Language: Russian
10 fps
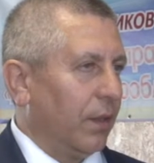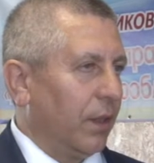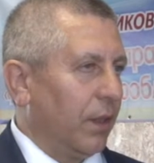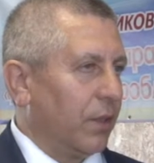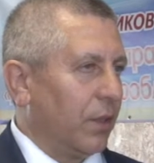
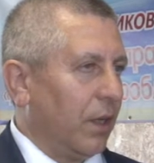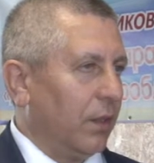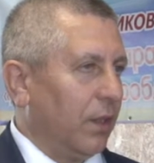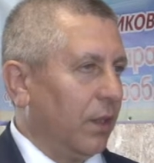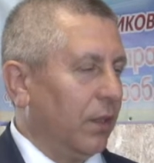таких стран,
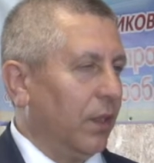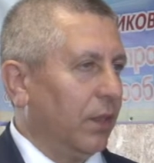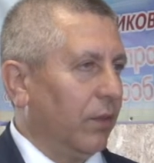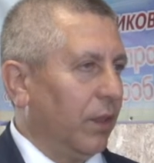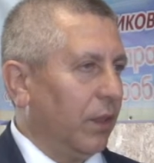как
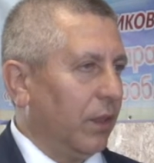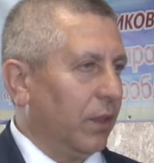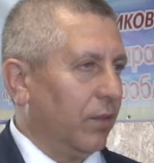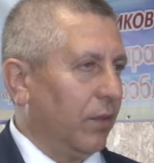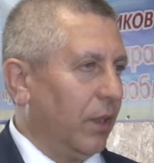Латвия,
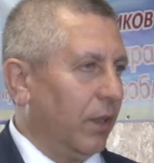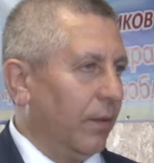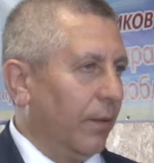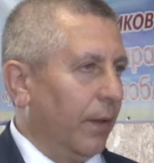Литва,